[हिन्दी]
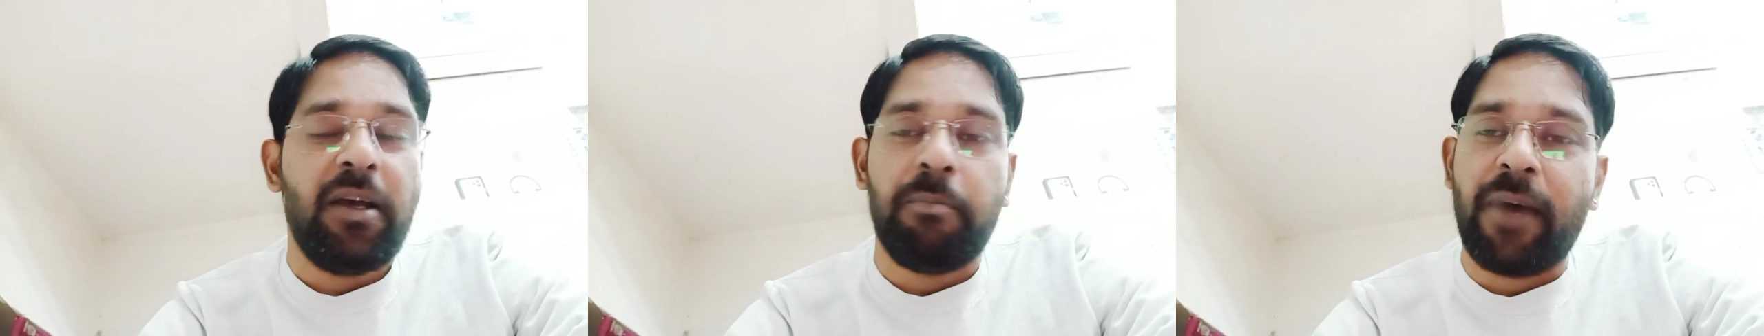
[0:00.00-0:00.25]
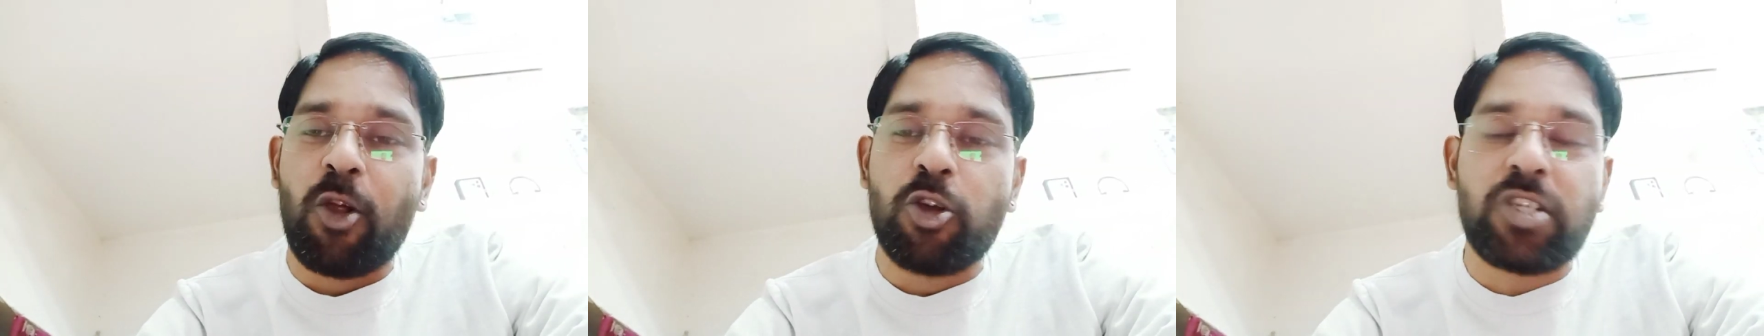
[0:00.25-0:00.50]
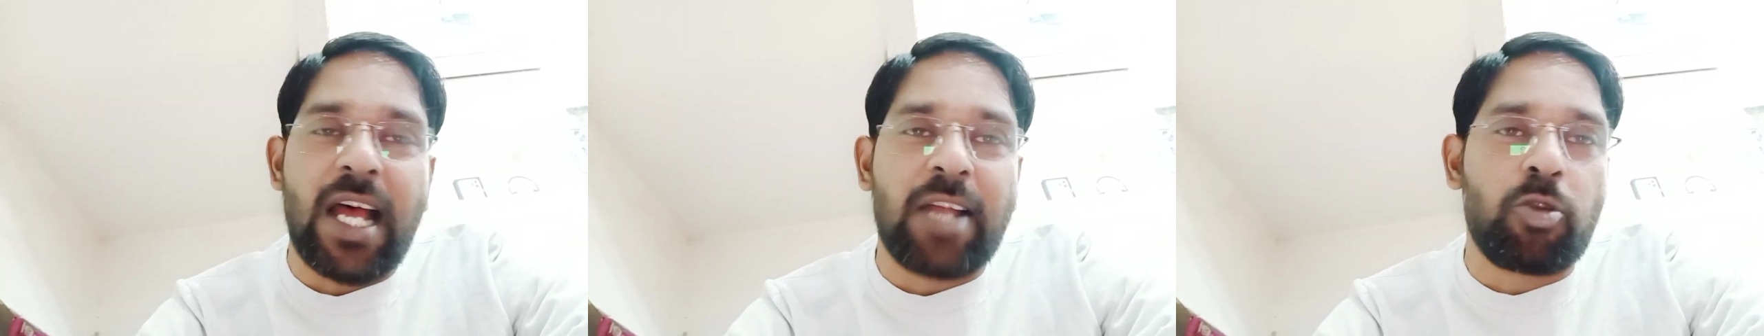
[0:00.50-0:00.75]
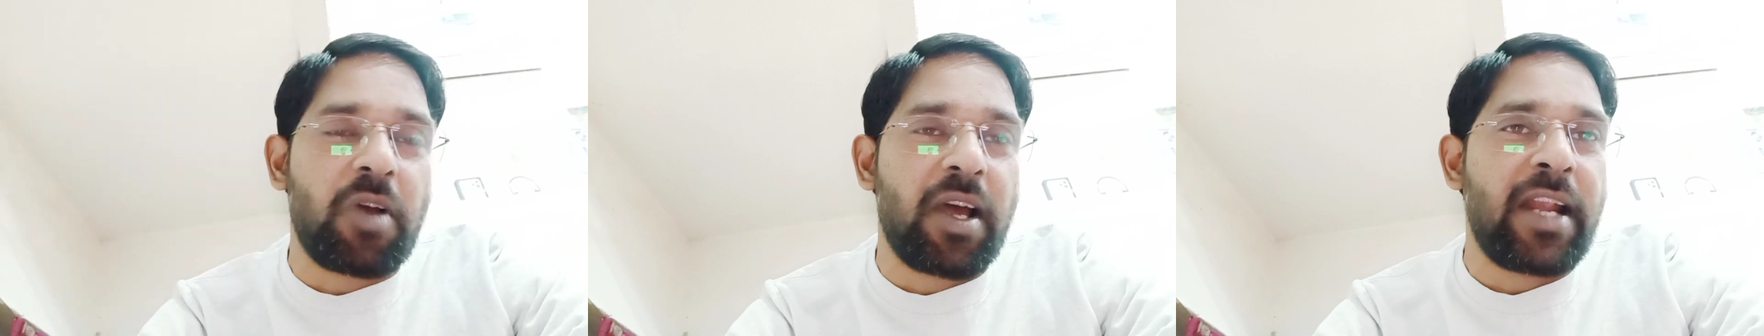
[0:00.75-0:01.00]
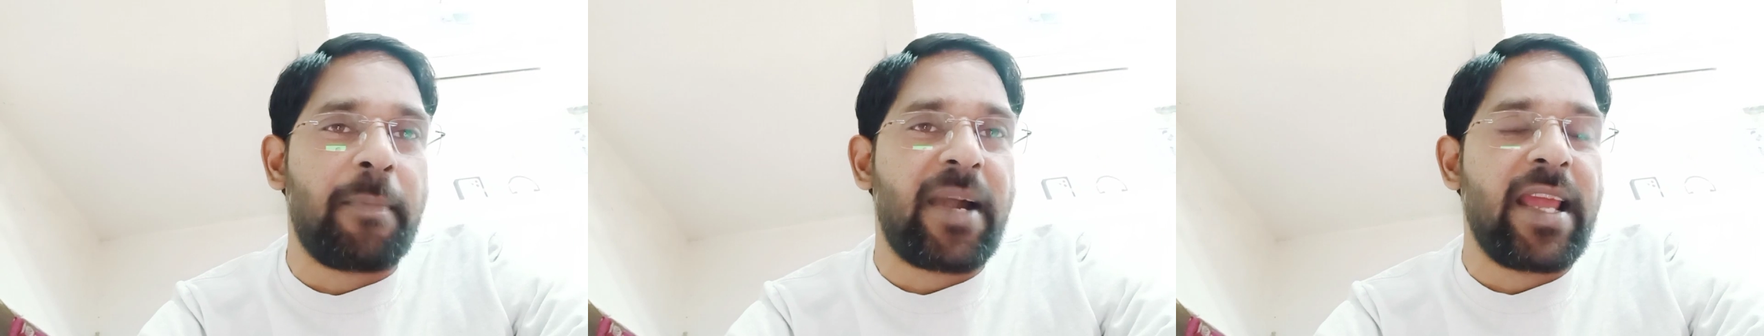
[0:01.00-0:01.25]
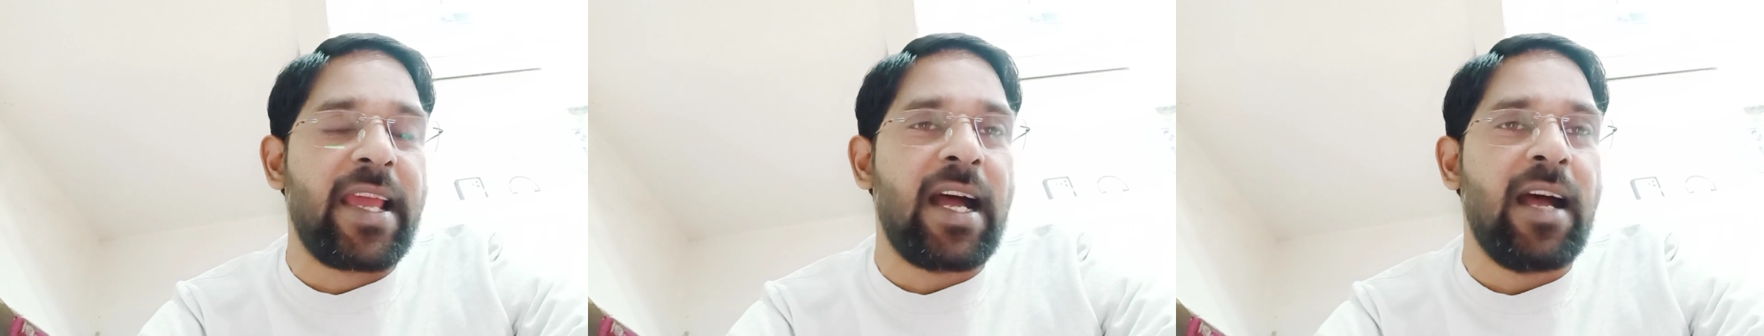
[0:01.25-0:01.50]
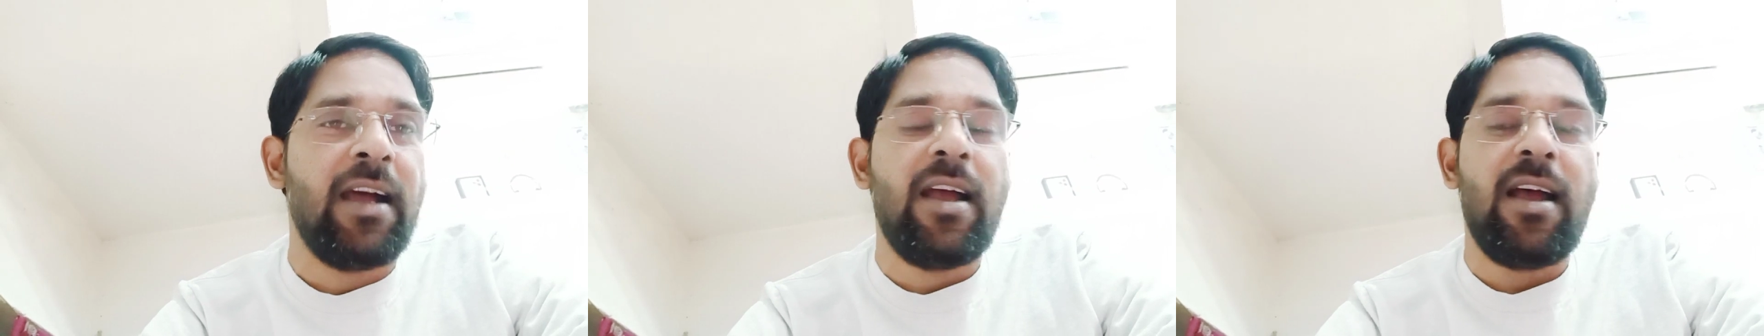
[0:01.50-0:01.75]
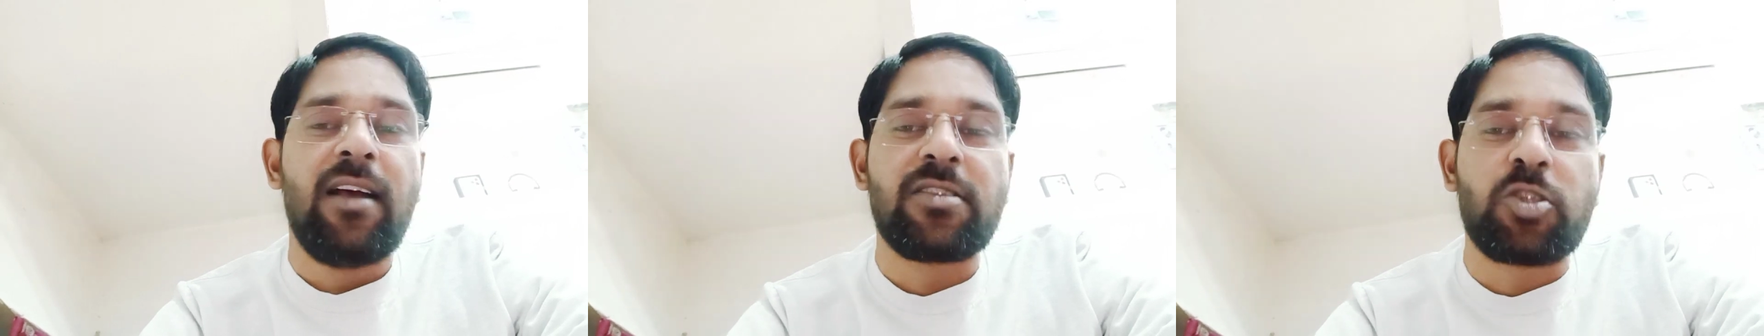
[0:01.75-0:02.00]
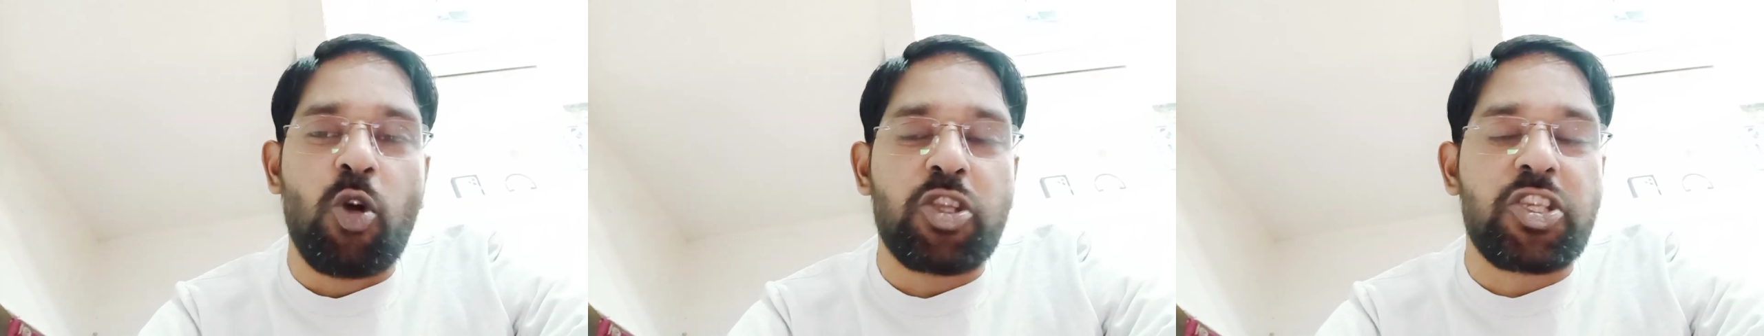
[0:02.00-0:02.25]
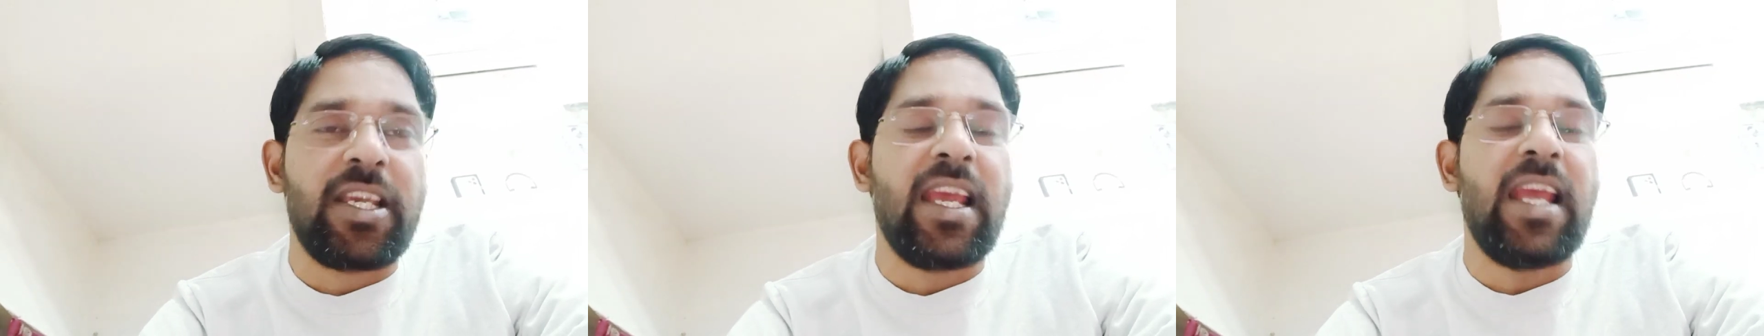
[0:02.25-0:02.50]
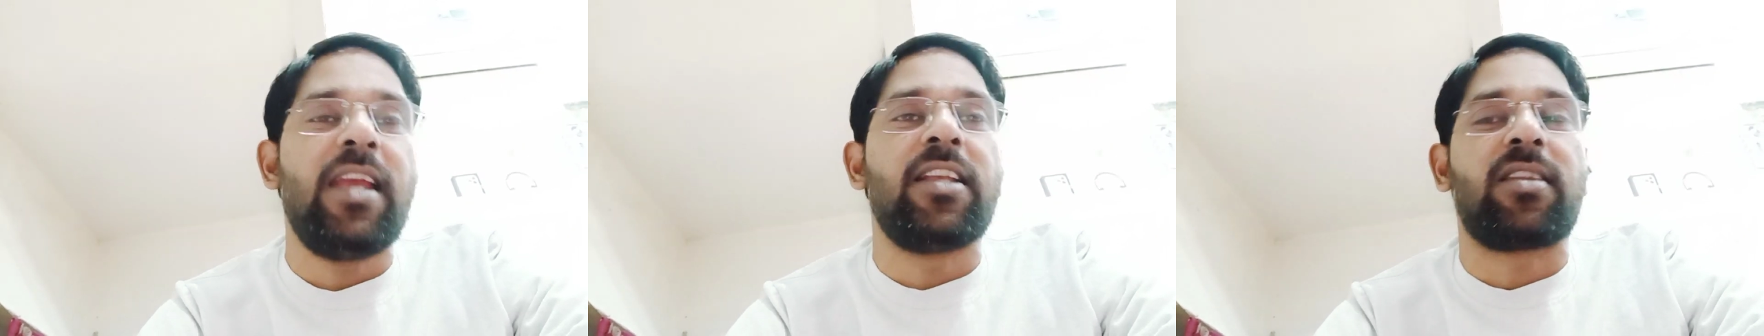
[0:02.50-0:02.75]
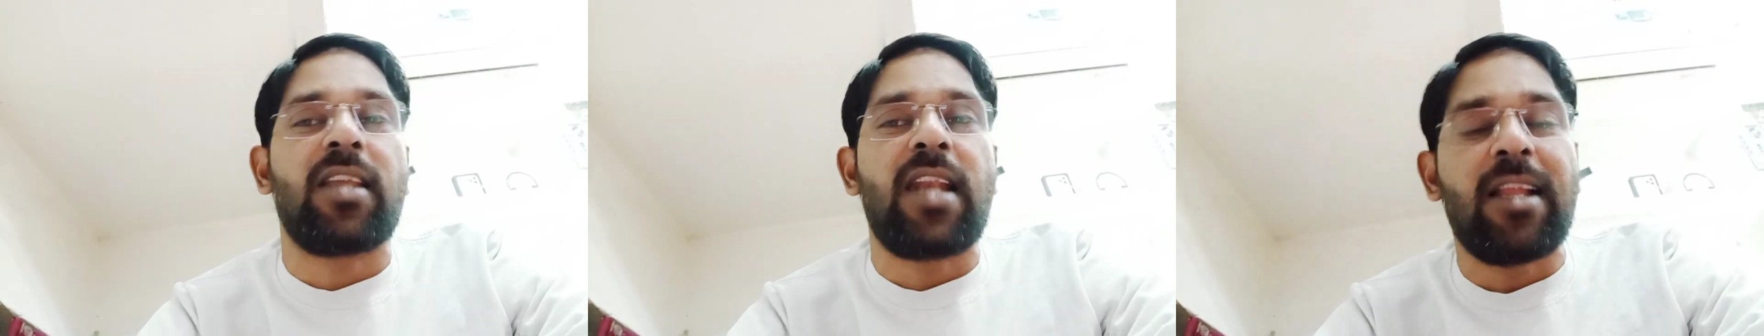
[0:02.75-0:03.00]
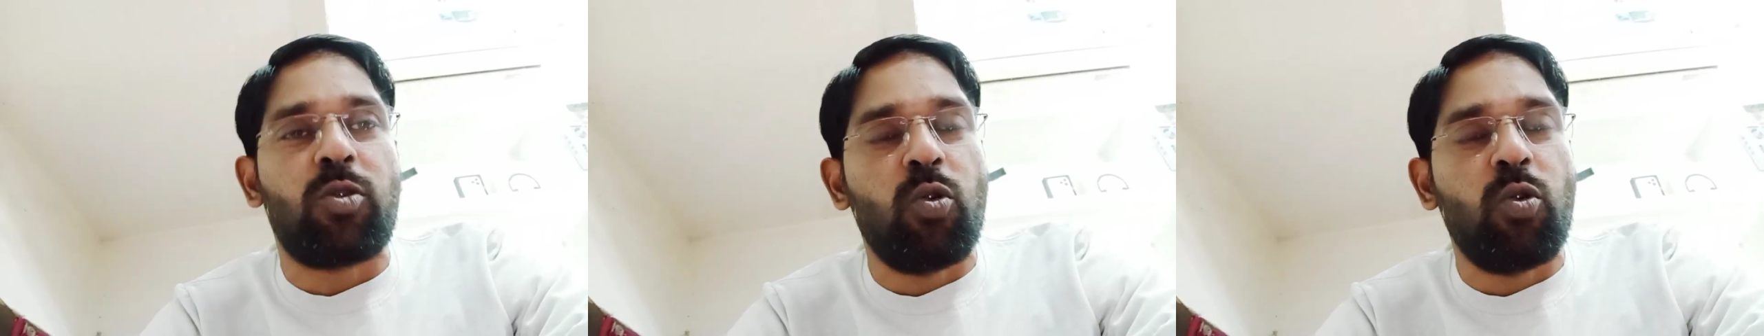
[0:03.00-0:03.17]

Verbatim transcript: भरोसा तो करना पड़ेगा सोचिए इतना